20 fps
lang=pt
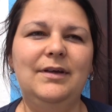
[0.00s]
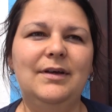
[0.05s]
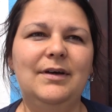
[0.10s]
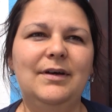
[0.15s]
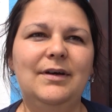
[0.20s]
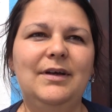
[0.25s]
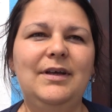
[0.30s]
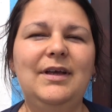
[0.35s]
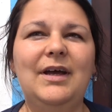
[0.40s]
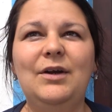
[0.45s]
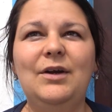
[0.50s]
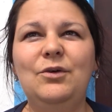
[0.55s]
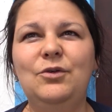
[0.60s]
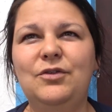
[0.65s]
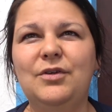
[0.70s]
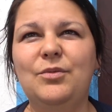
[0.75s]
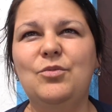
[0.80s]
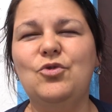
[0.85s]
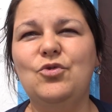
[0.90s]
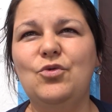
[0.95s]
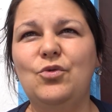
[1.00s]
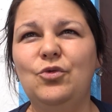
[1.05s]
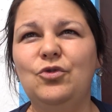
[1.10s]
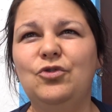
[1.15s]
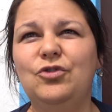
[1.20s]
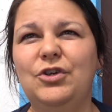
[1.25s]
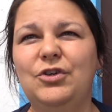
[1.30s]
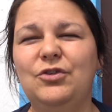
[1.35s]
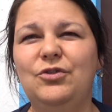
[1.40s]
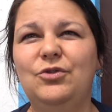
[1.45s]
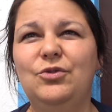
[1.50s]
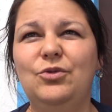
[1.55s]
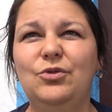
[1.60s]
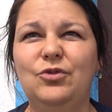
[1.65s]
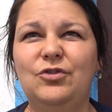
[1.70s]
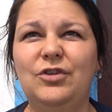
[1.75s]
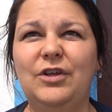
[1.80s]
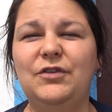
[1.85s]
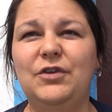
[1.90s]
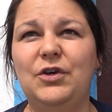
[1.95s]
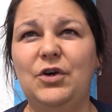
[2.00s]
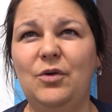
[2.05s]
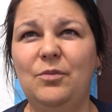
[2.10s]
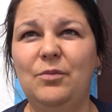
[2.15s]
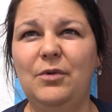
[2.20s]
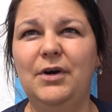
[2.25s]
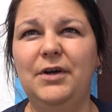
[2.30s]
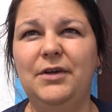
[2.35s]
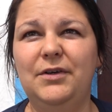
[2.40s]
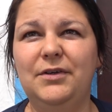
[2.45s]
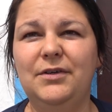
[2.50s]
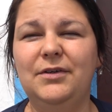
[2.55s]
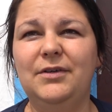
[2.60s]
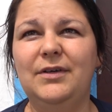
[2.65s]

uh, e à noite temos o concerto do César Remoiro.